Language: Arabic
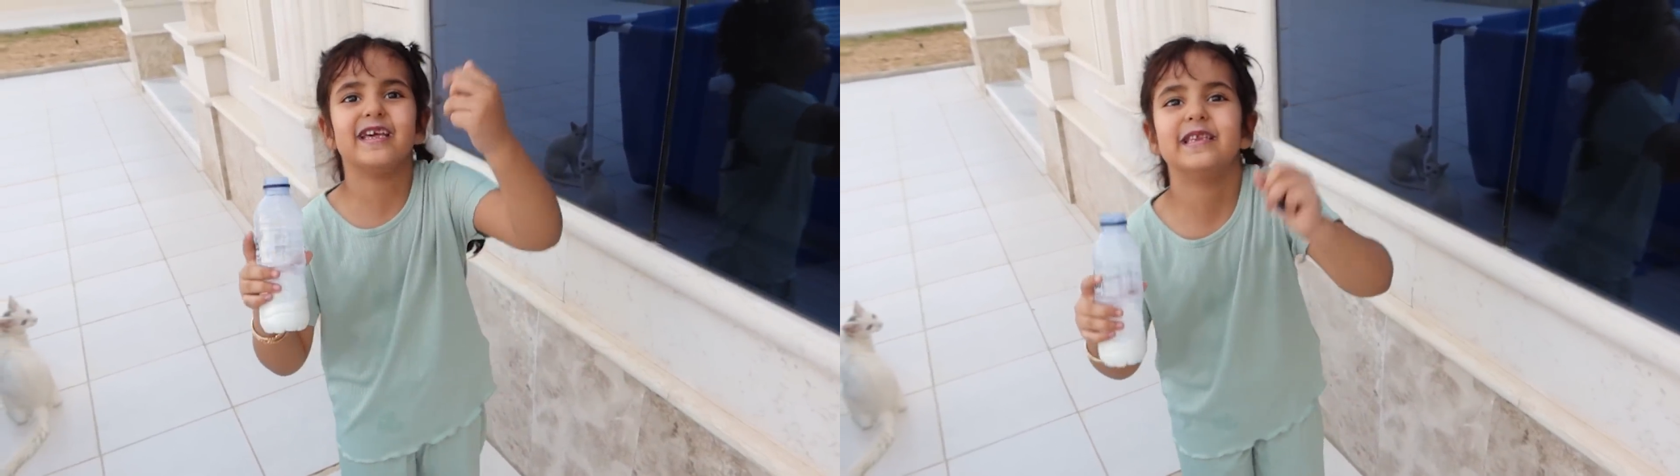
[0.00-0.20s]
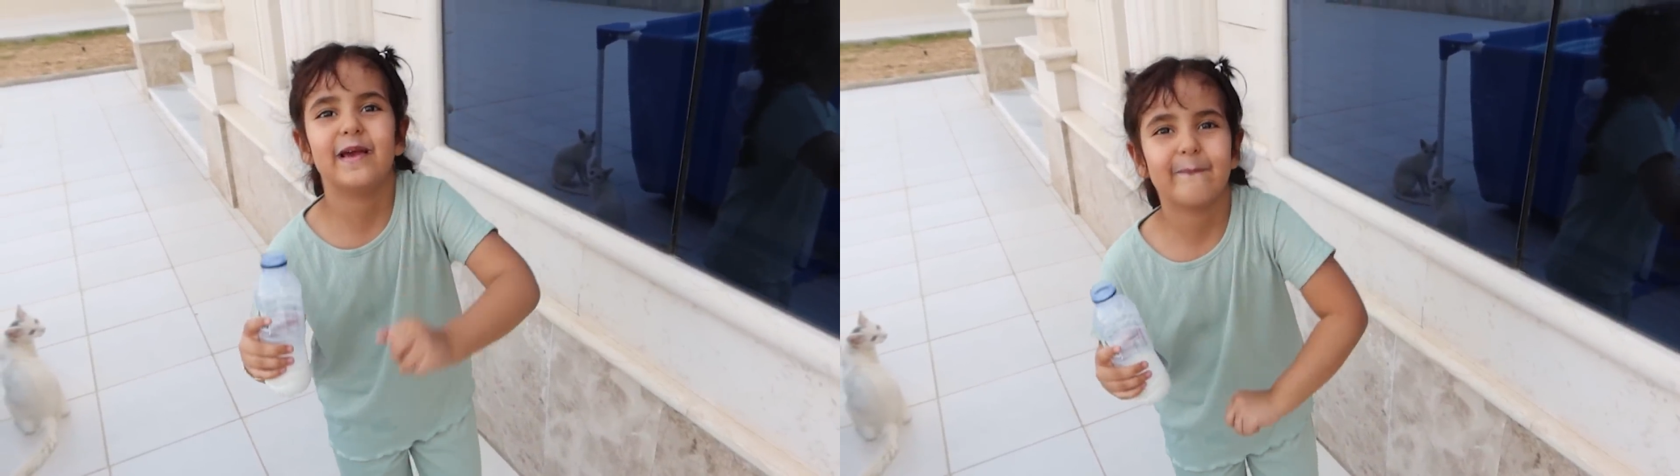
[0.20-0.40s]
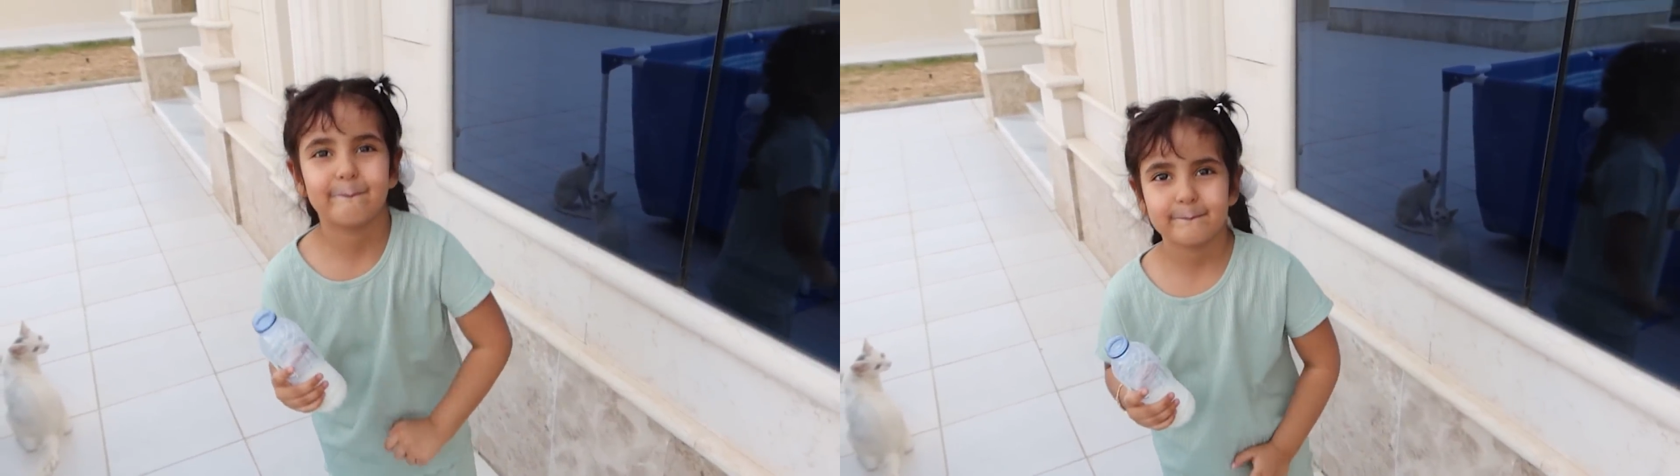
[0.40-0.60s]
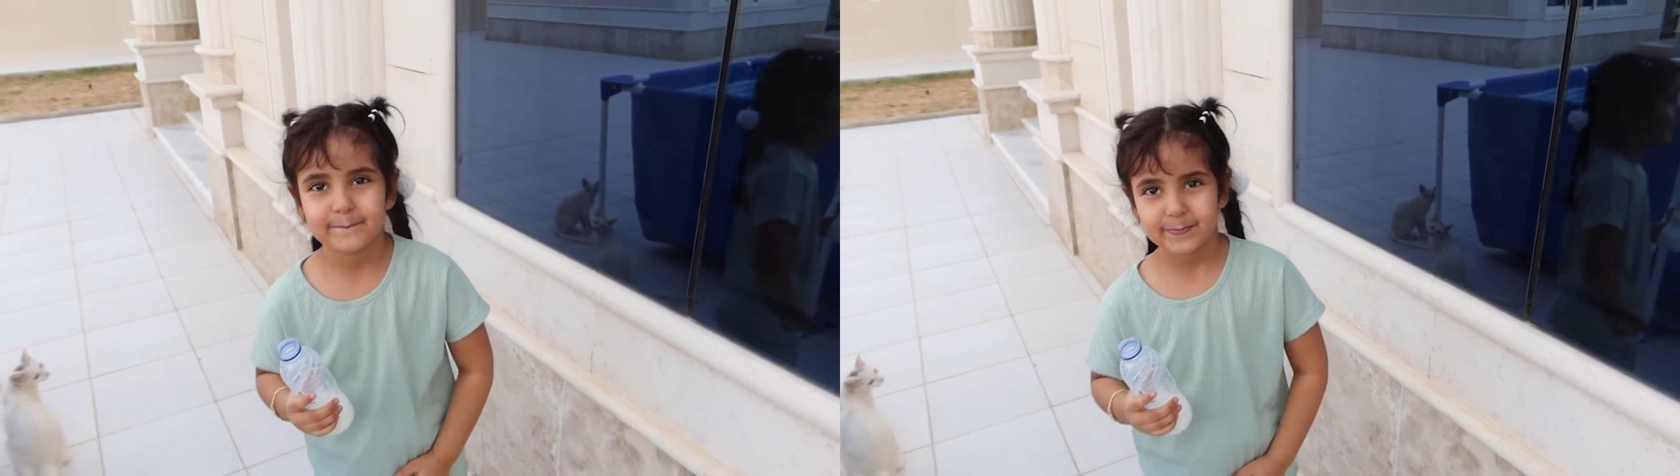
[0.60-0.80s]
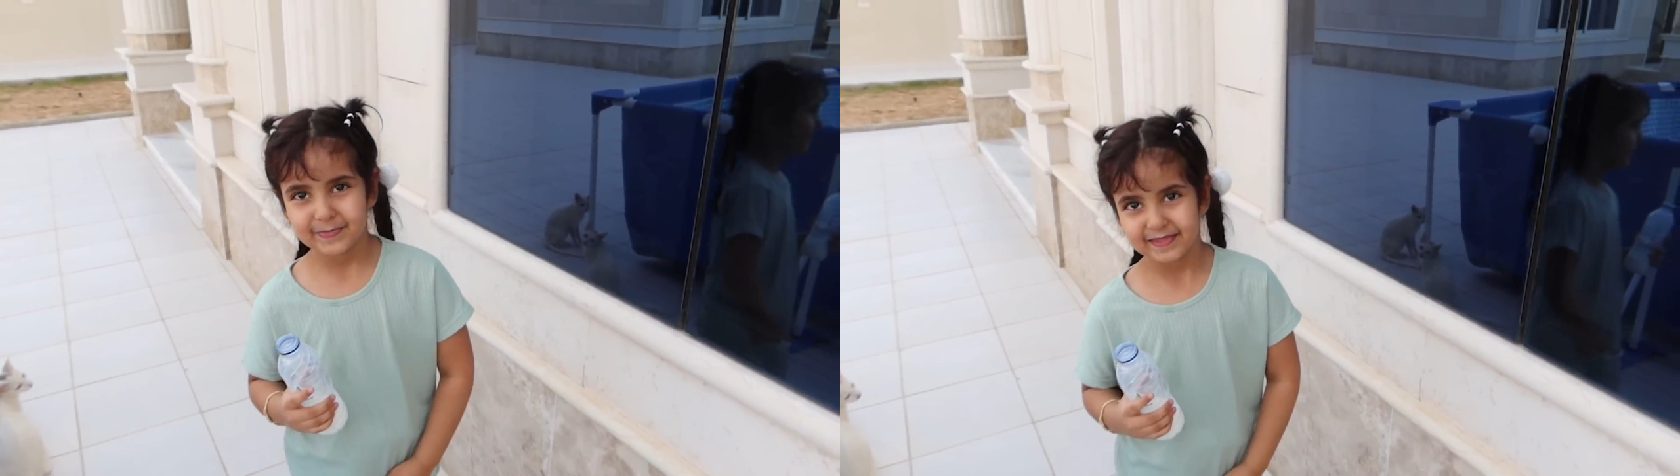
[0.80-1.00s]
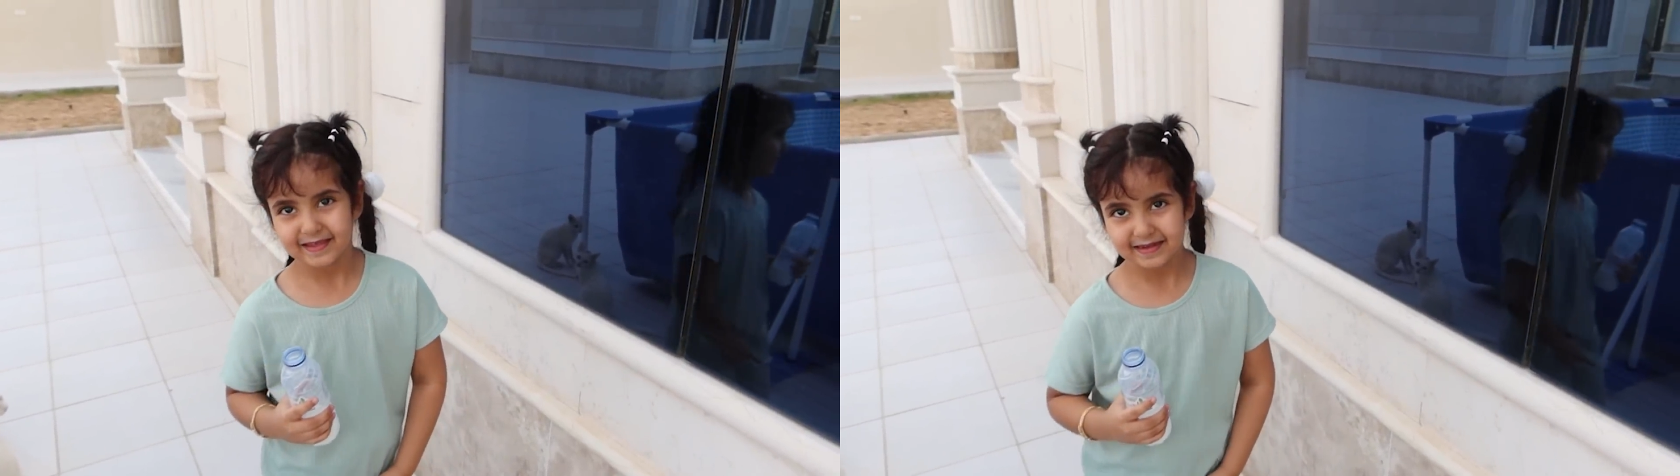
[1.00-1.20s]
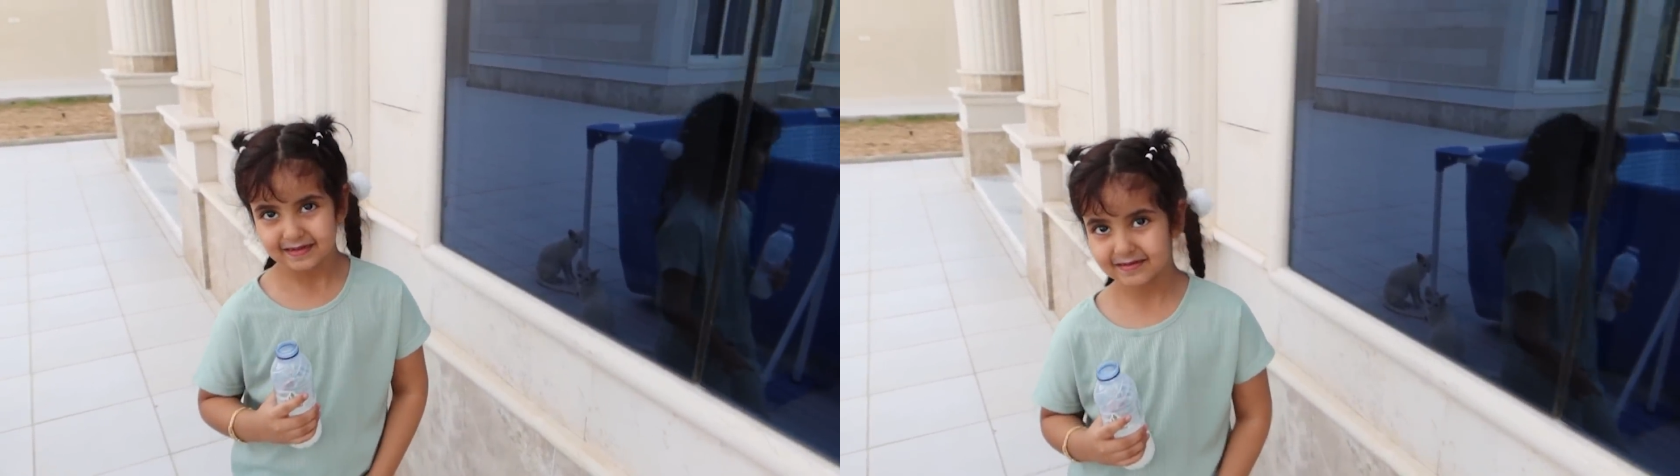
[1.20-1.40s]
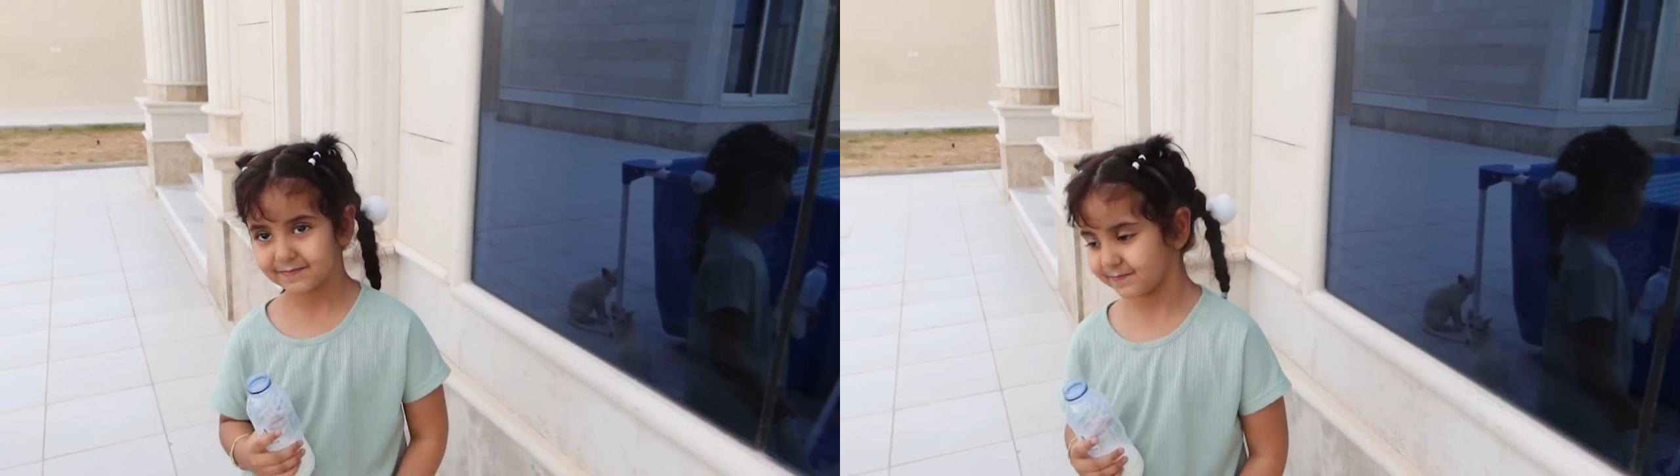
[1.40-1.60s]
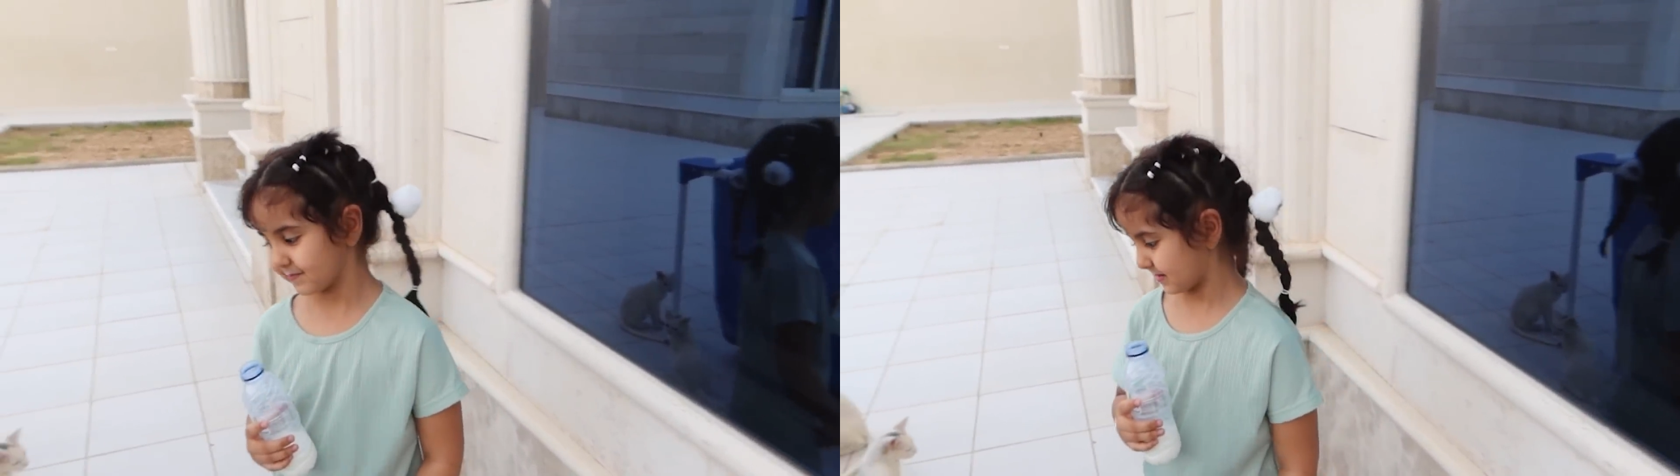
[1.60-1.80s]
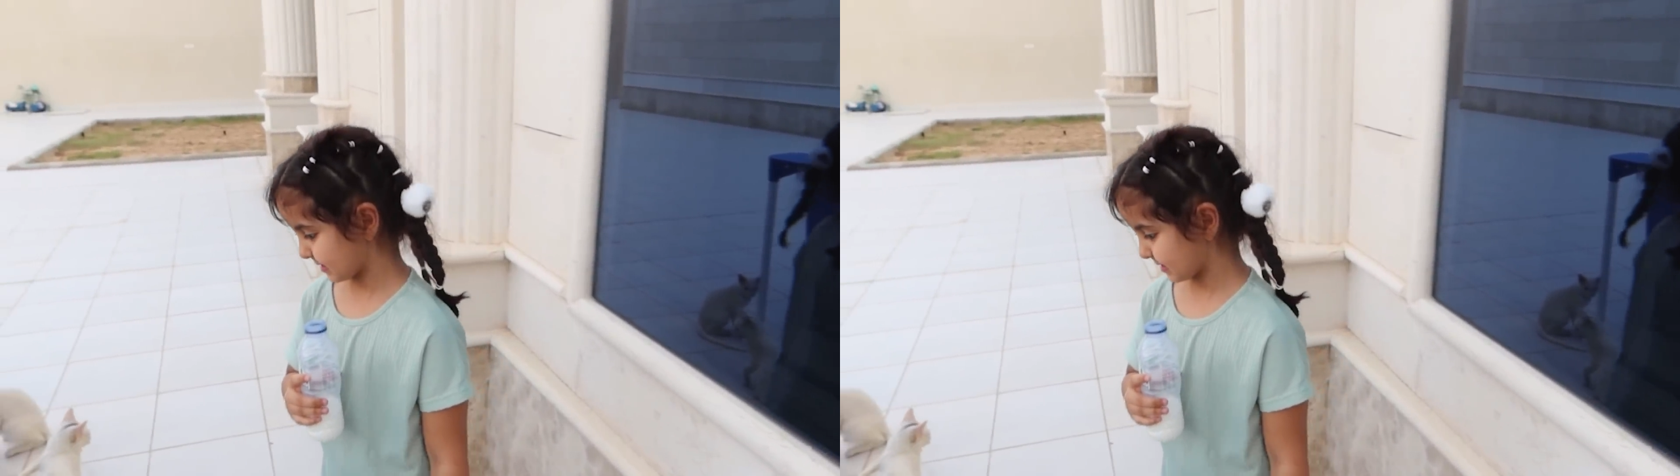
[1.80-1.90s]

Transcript: لا لا جوجو لا جوجو